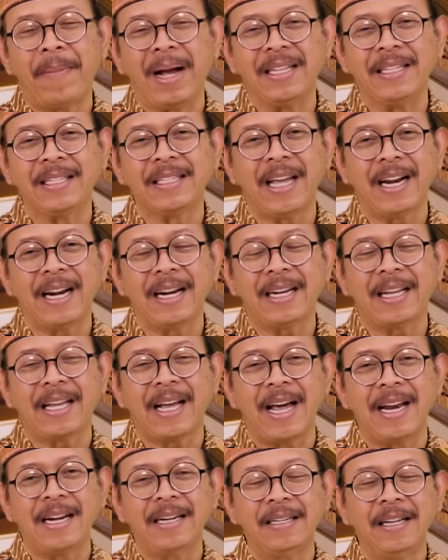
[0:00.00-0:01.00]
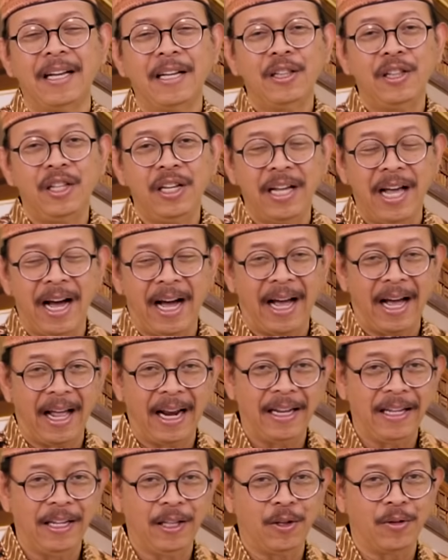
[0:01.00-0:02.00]
memancarkan tiga
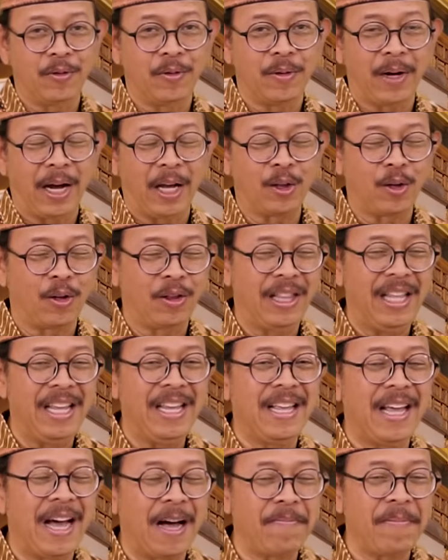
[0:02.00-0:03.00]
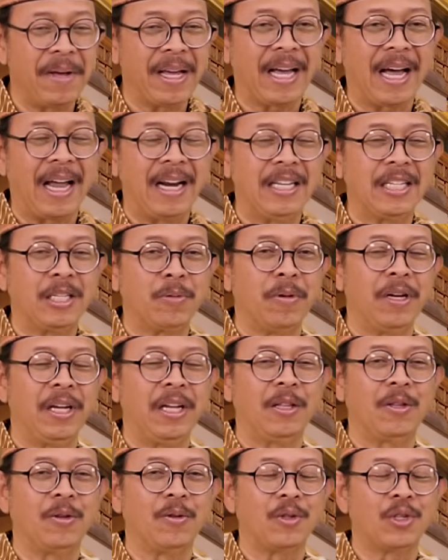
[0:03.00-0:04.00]
hal itu atau tiga mekanisme
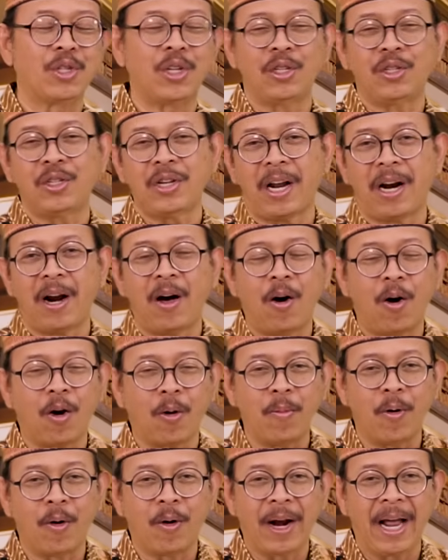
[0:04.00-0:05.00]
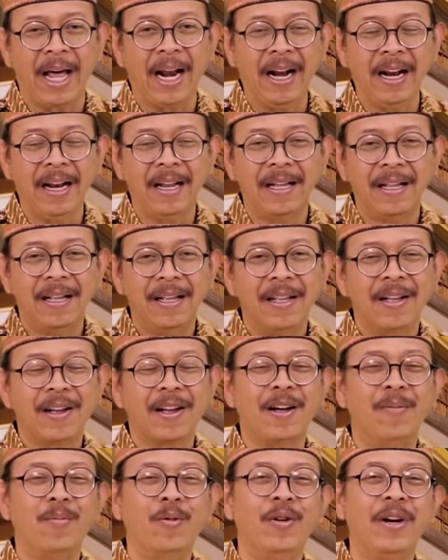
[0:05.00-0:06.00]
itu secara hormonal,
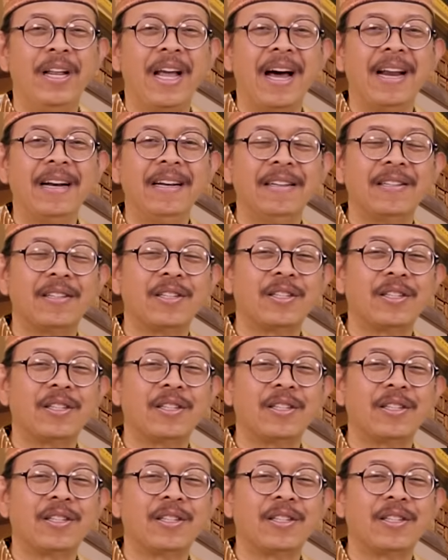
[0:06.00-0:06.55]
Kemudian